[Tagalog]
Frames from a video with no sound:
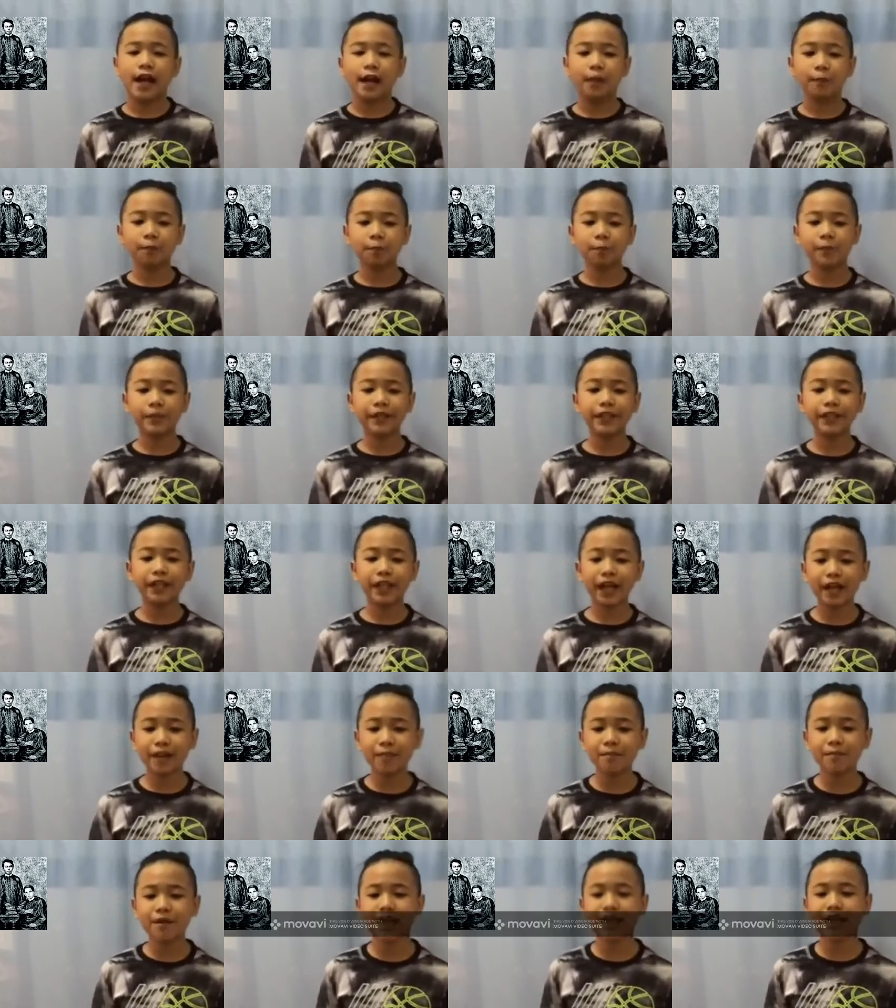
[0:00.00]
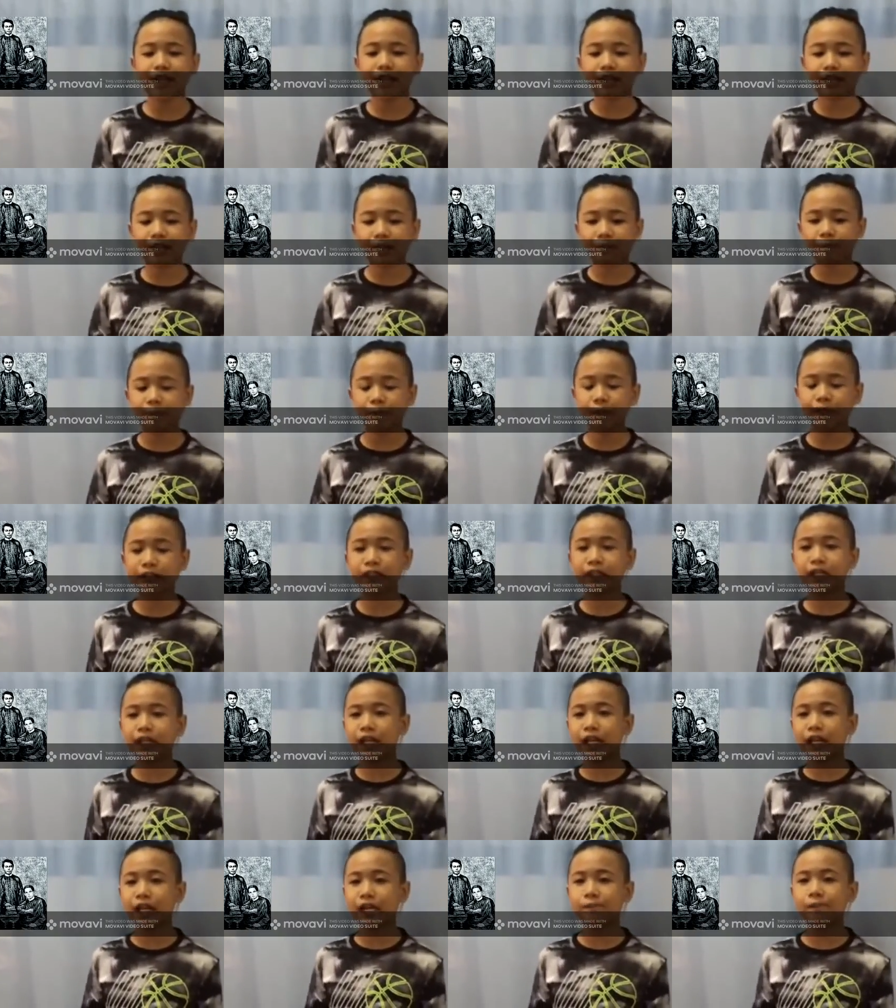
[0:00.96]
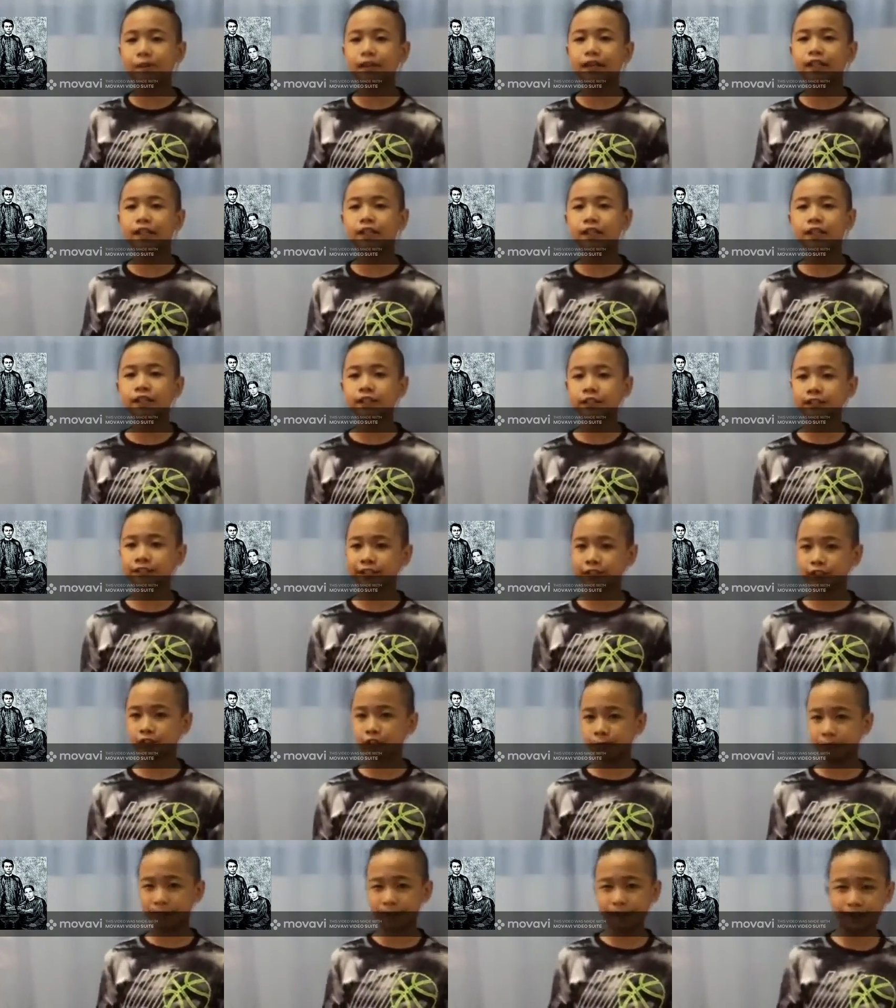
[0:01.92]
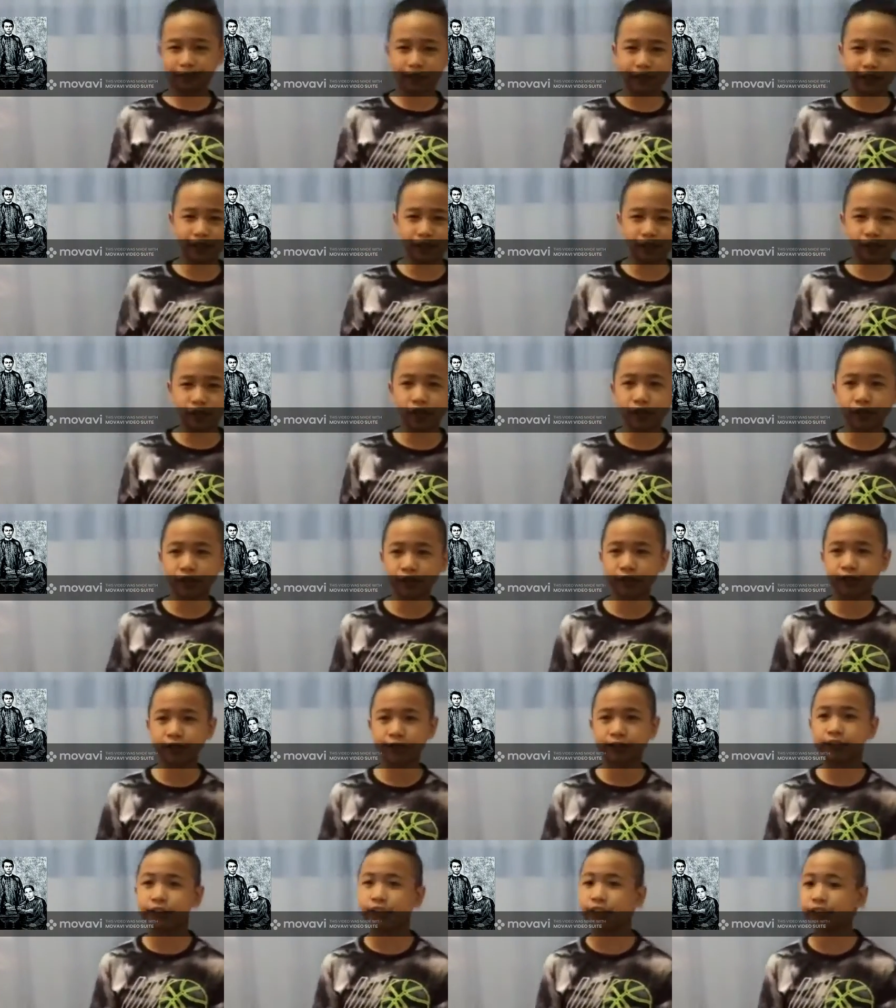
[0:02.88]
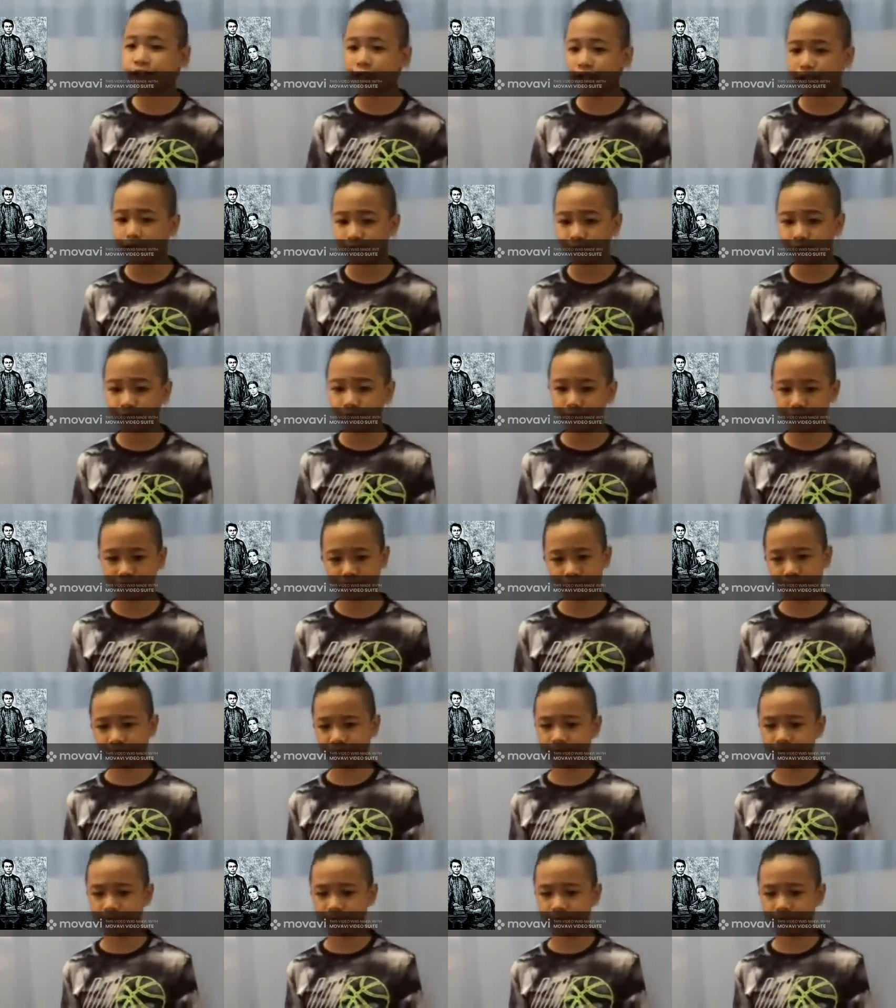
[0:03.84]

ang pinakamalaking pagkakamali ni Gobernador Izquierdo